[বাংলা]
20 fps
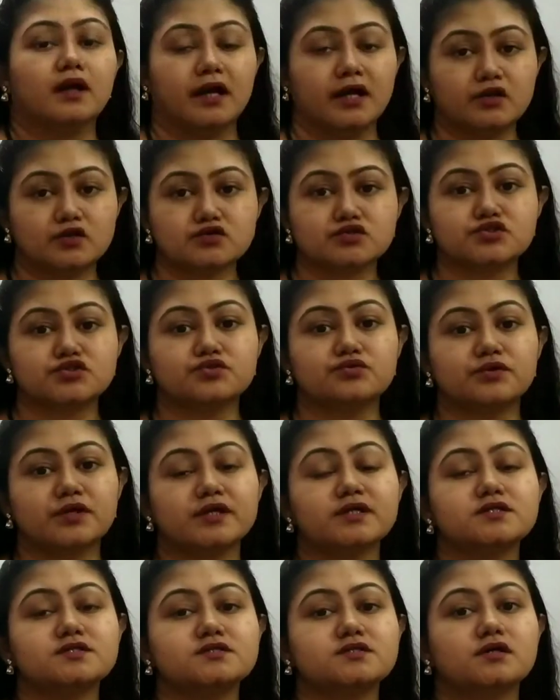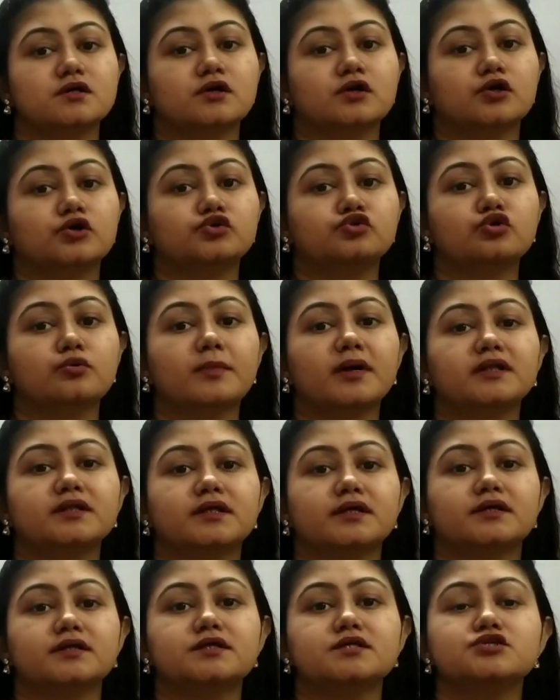হ্যালো স্টুডেন্টস
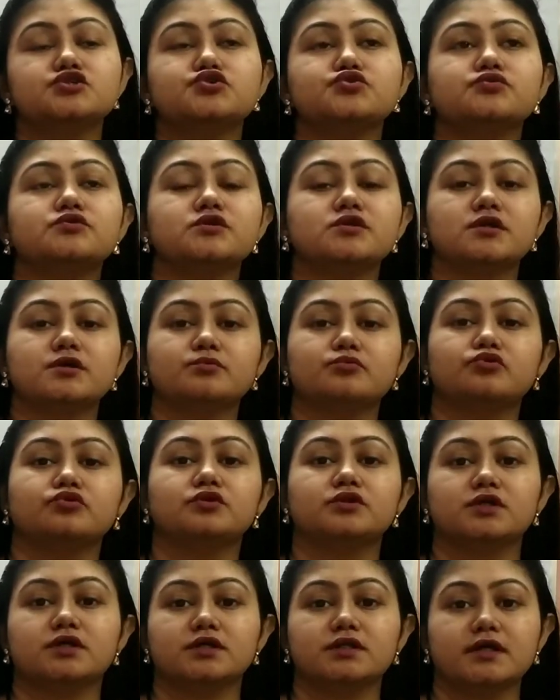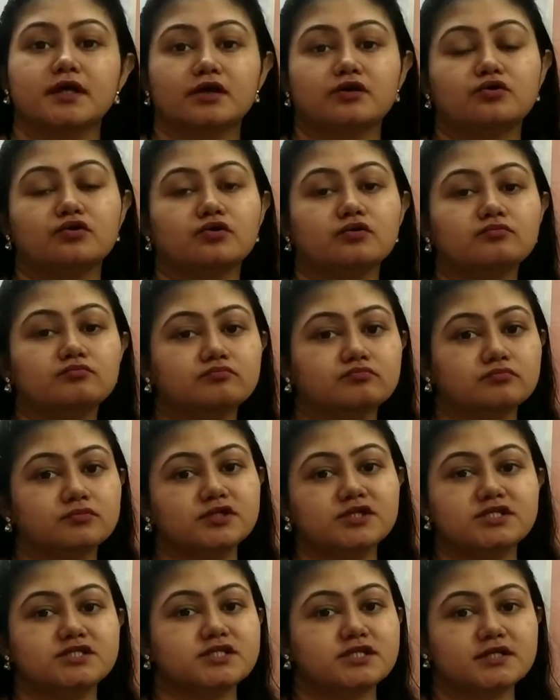তোমাদের কিছুদিনের মধ্যেই দেখো
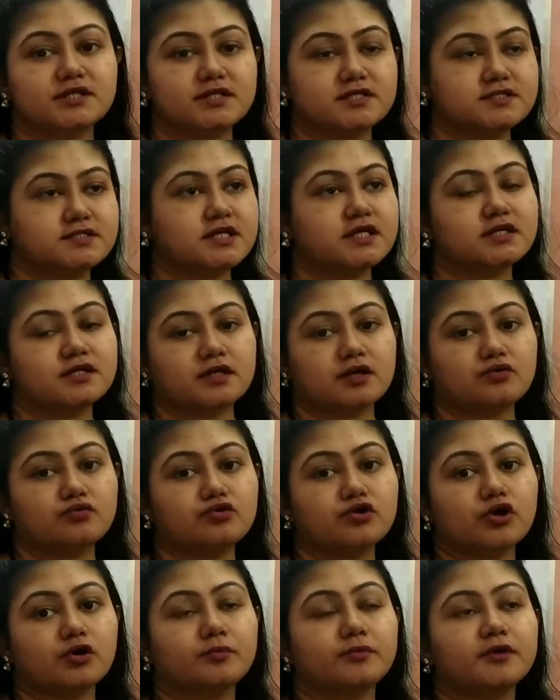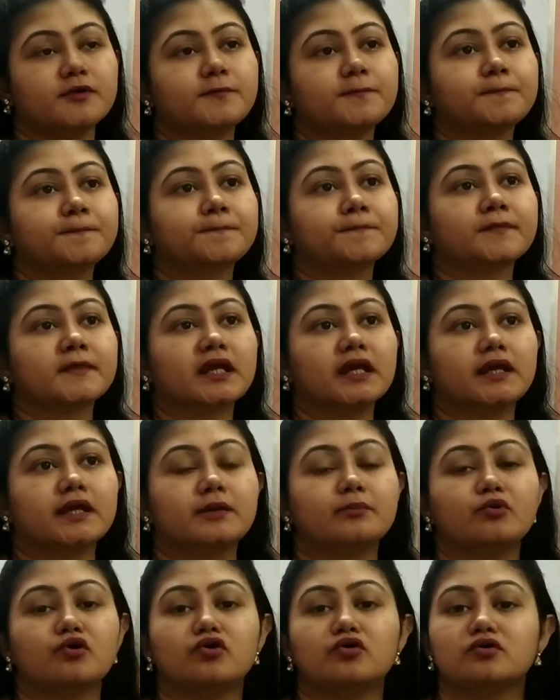নিটের রেজাল্ট আউট হবে
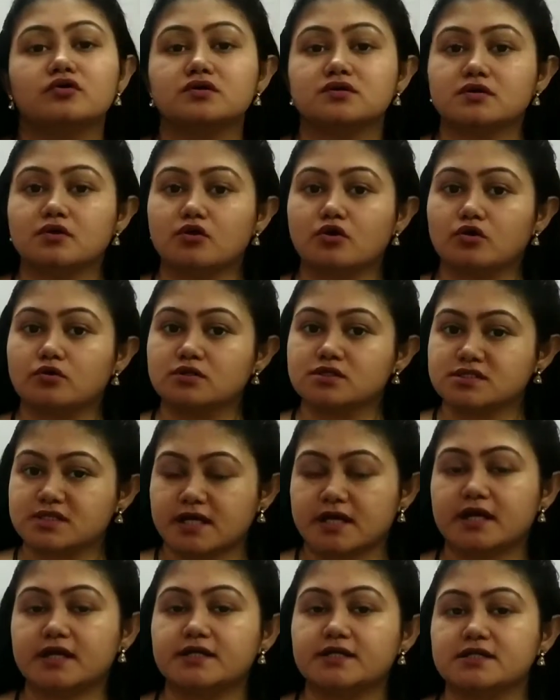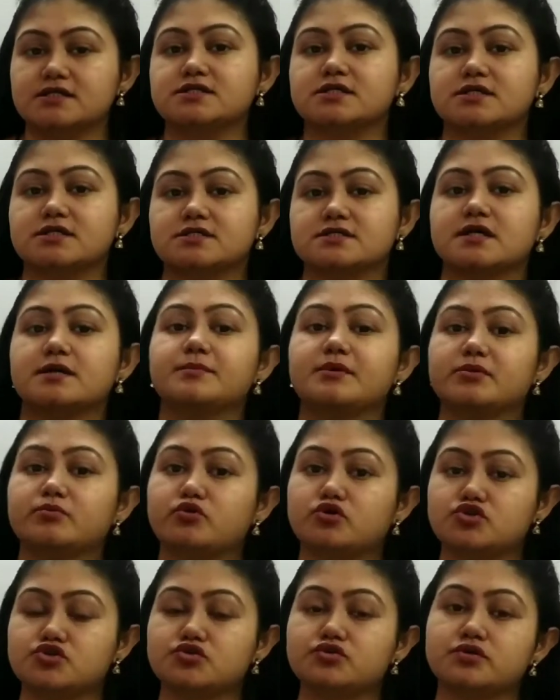এবং যারা নিট এক্সাম
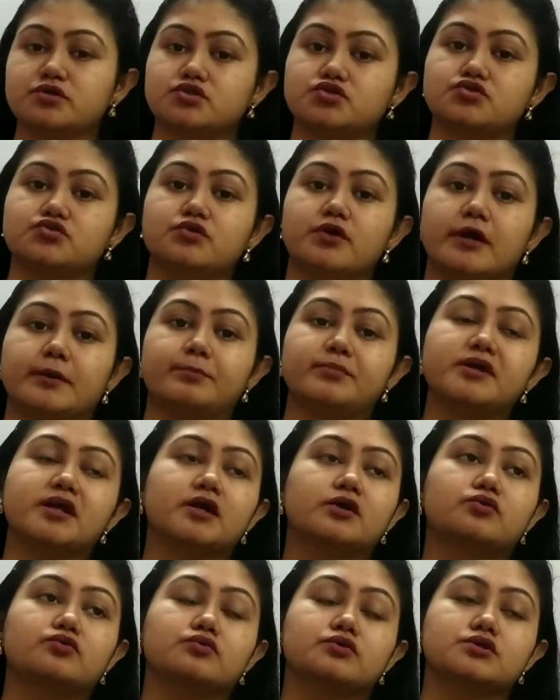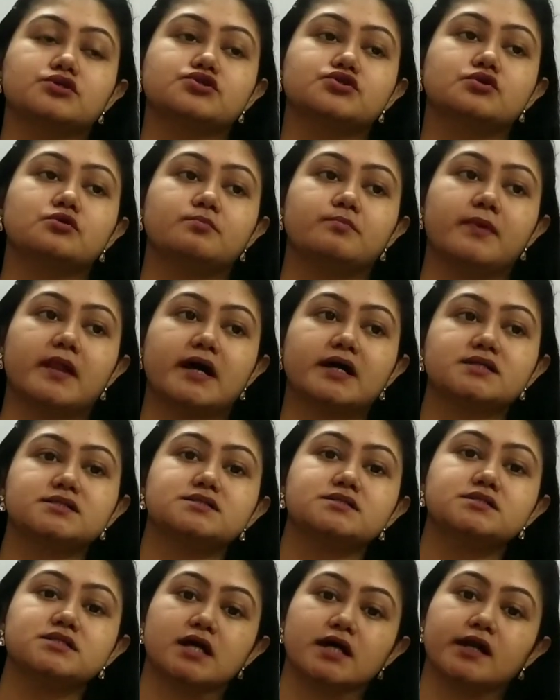এবছরের জন্য অ্যাপিয়ার করেছো প্লাস
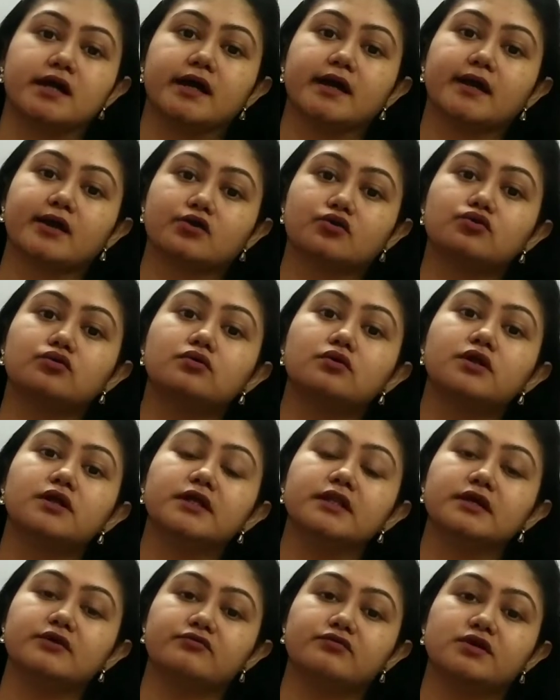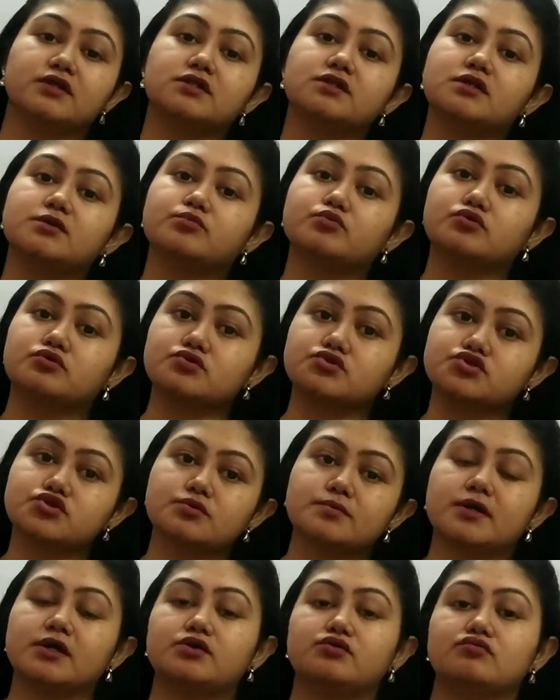যারা এখন ইলেভেন্থে পড়ছো
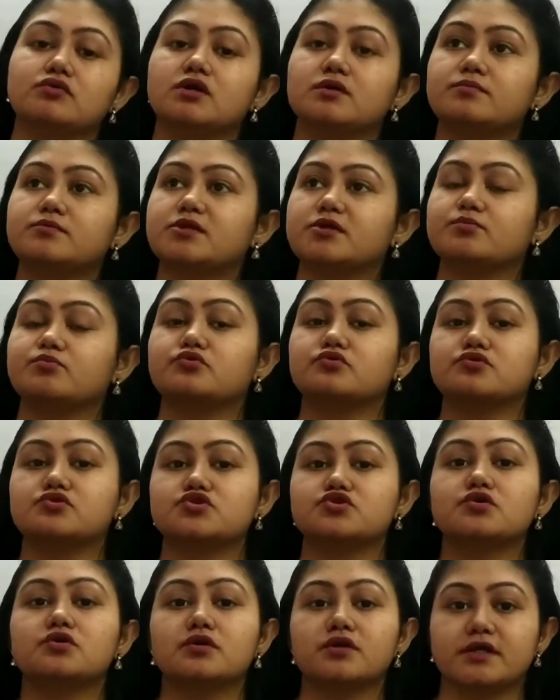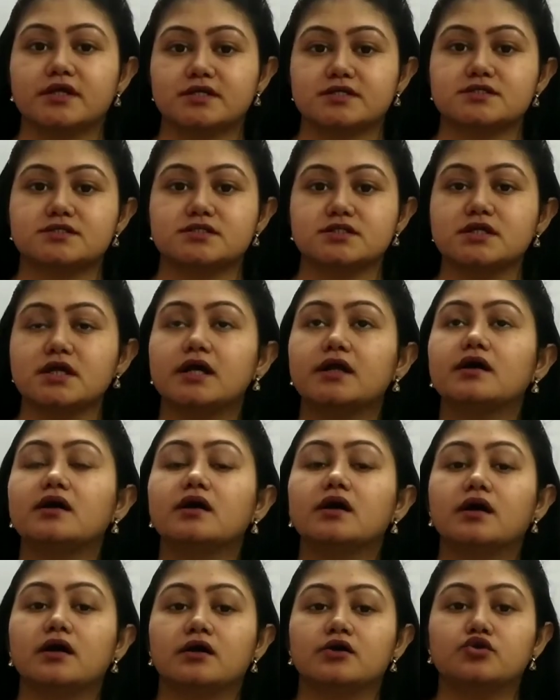বা টুয়েলভে পড়ছো নেক্সট ইয়ার
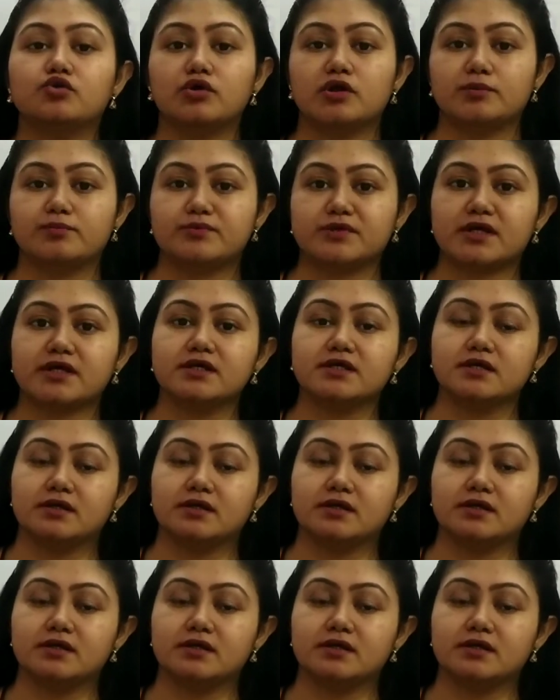টুয়েলভরা